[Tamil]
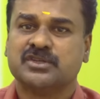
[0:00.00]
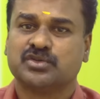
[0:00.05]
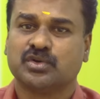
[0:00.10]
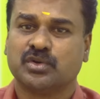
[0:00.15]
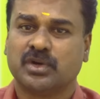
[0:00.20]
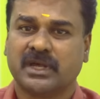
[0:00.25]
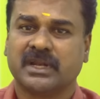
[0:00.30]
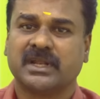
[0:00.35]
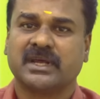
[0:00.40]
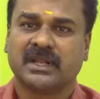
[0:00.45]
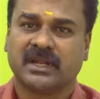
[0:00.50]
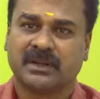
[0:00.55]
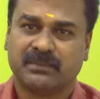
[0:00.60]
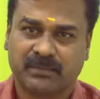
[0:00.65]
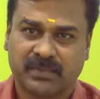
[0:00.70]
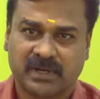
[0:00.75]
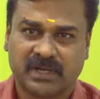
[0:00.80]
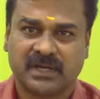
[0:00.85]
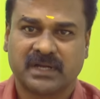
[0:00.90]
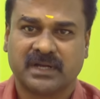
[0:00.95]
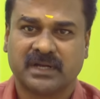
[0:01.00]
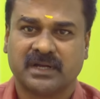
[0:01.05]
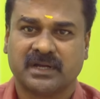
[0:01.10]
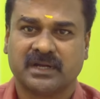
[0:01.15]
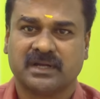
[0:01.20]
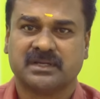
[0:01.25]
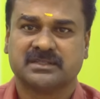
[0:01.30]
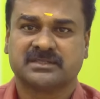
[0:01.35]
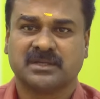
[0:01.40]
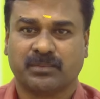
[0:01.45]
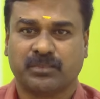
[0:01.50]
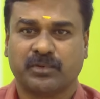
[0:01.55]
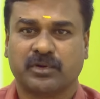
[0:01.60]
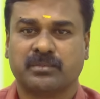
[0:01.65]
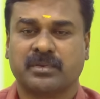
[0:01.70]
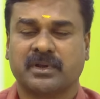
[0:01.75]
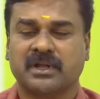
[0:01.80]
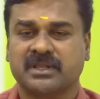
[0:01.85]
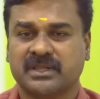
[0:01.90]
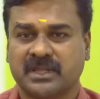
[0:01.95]
சுகருக்கு ரொம்ப
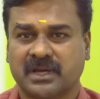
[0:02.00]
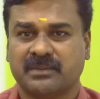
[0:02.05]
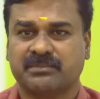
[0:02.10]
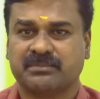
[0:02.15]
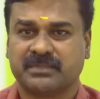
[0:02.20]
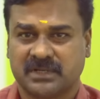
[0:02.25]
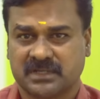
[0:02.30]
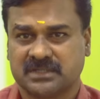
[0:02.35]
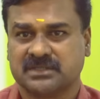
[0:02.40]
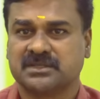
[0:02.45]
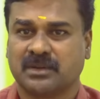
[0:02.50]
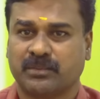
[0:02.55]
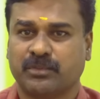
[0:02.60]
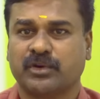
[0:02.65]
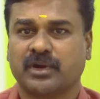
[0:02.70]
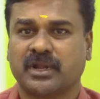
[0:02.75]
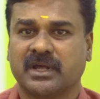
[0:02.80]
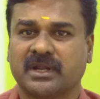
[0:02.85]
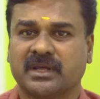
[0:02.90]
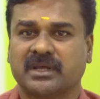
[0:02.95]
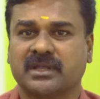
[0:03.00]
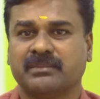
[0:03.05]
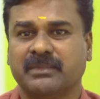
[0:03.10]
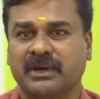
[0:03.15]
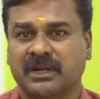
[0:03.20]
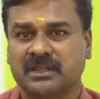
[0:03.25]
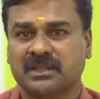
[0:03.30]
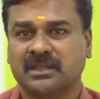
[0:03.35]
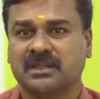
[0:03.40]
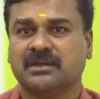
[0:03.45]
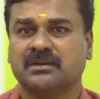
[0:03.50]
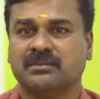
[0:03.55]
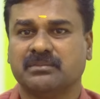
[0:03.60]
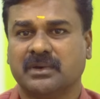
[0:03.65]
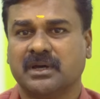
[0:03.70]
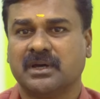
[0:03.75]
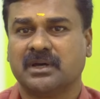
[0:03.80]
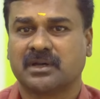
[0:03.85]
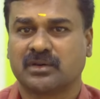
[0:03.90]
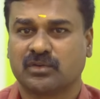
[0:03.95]
சப்போர்ட் இதாக சப்போர்ட்டாக இருக்குது மருந்து
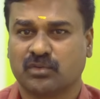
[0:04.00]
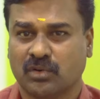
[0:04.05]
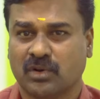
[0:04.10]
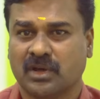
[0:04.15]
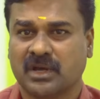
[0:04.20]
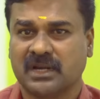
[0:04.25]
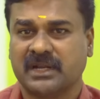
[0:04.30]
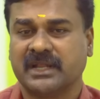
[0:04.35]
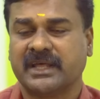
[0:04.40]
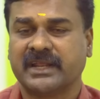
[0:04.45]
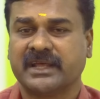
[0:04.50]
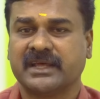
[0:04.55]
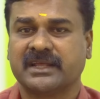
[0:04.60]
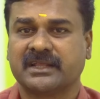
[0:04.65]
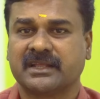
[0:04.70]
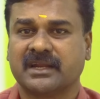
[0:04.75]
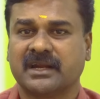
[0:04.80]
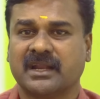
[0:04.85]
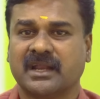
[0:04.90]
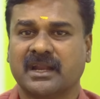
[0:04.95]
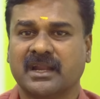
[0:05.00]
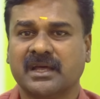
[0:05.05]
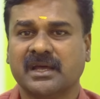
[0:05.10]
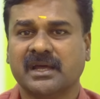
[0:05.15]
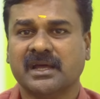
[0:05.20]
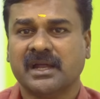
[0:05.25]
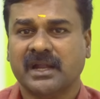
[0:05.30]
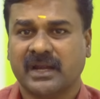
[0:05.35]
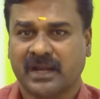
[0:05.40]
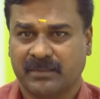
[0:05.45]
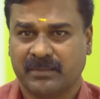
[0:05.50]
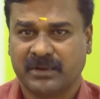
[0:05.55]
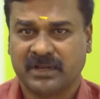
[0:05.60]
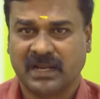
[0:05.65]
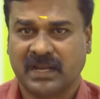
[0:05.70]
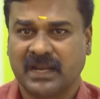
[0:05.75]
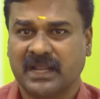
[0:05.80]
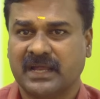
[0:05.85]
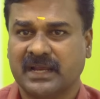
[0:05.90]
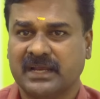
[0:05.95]
ம குணங்கள் நிறையா இருக்கிறனால
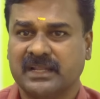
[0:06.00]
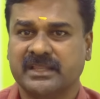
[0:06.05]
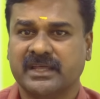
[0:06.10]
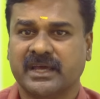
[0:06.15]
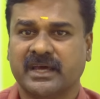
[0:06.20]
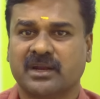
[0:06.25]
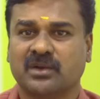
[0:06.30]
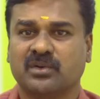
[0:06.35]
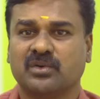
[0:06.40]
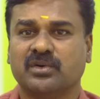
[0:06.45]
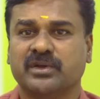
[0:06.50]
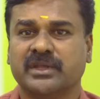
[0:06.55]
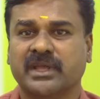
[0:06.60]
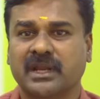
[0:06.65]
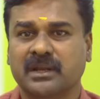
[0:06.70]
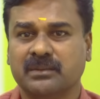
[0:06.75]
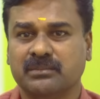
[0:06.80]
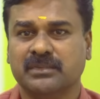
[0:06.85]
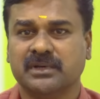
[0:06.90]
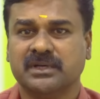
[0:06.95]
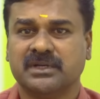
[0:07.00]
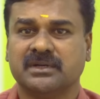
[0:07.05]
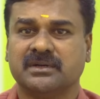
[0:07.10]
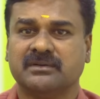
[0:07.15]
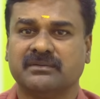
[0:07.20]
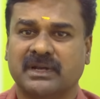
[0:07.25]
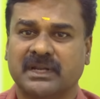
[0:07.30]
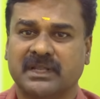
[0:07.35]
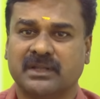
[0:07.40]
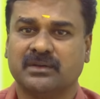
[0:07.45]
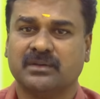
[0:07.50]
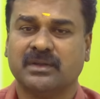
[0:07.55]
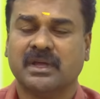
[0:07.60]
நமக்கு நல்லா ஹெல்த்தியாக இருக்கும் எலும்பு வலி